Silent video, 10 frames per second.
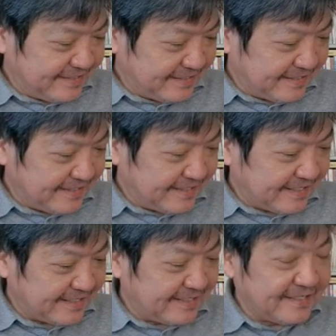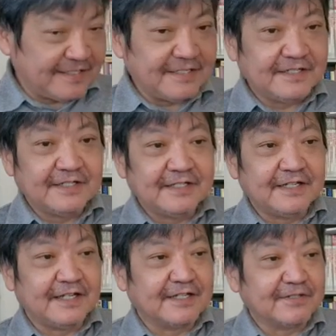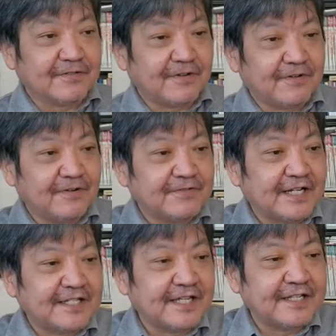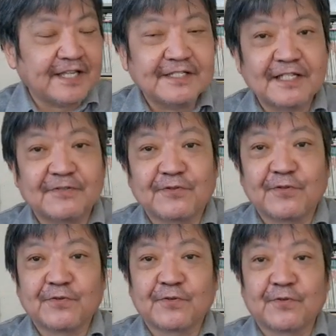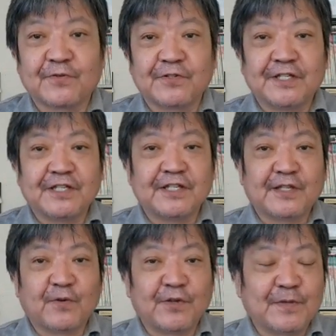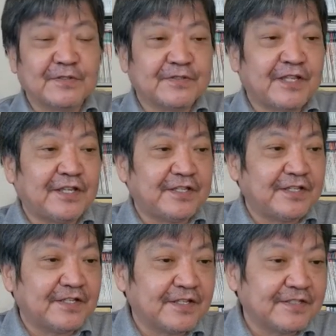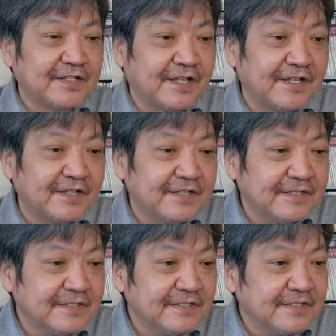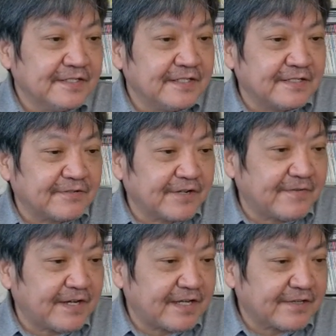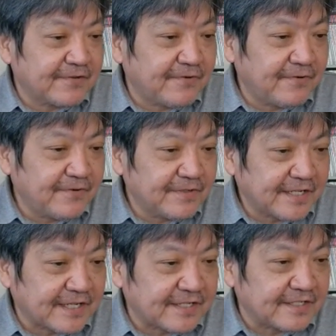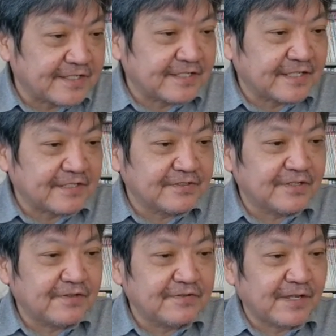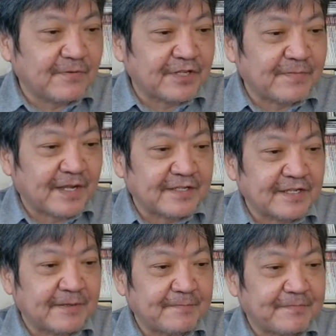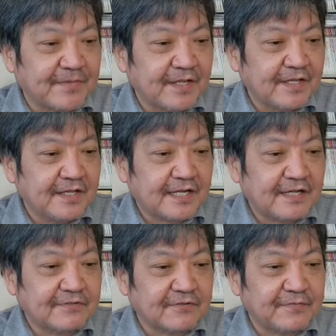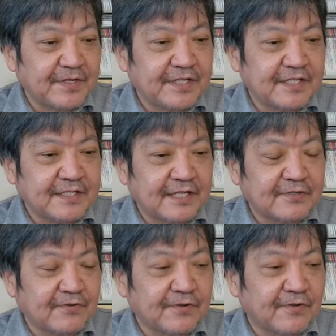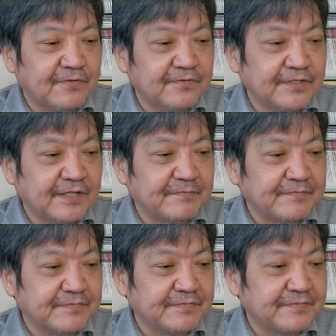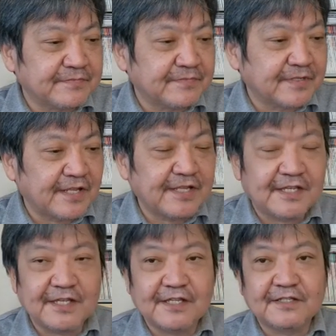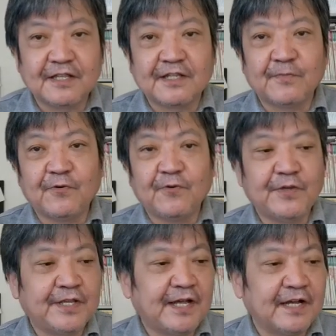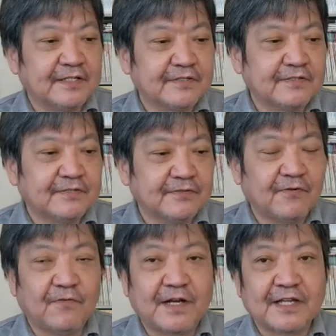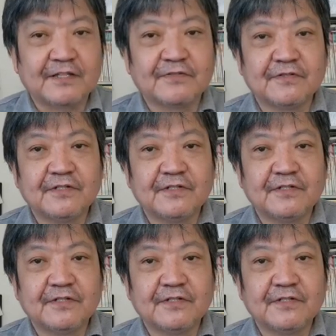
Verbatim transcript: えー、はい。えー、そのフライデーデジタルというところに出ております記事ですね。えー、これは今日出た記事でして、追求でも2万人、韓国美人大統領夫人、うん人気一点で猛批判のわけと。